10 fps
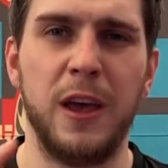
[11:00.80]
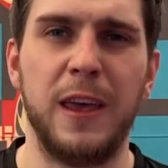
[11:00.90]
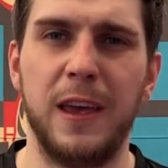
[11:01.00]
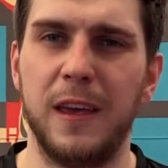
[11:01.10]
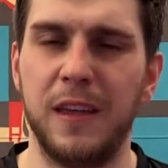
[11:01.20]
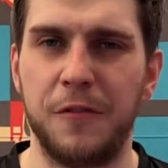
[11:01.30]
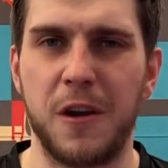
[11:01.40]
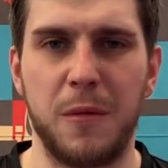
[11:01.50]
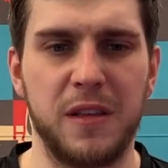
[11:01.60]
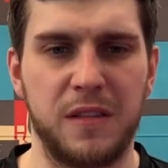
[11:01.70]
и
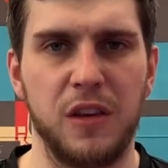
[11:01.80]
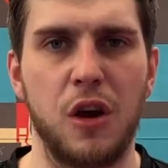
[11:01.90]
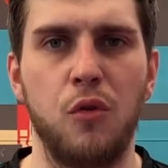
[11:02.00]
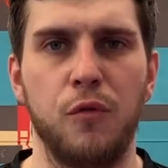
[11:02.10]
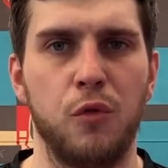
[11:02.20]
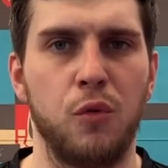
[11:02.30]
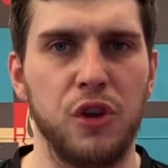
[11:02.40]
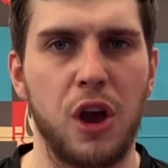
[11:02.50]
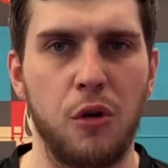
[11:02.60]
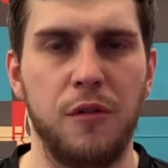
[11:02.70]
информации никакой в руку,
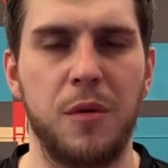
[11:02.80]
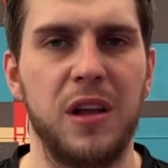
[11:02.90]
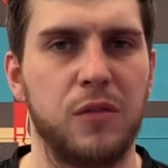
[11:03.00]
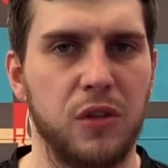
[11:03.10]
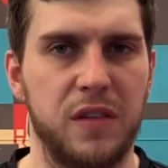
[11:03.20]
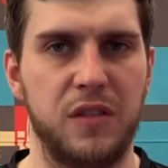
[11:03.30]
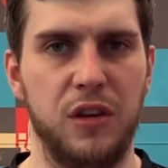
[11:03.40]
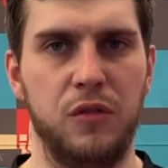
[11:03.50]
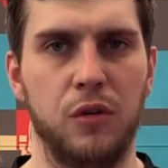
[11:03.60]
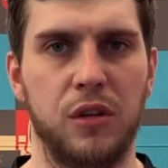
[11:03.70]
никакой вибрации у нас не
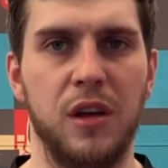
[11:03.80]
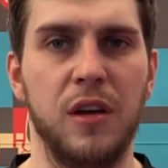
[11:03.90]
идет.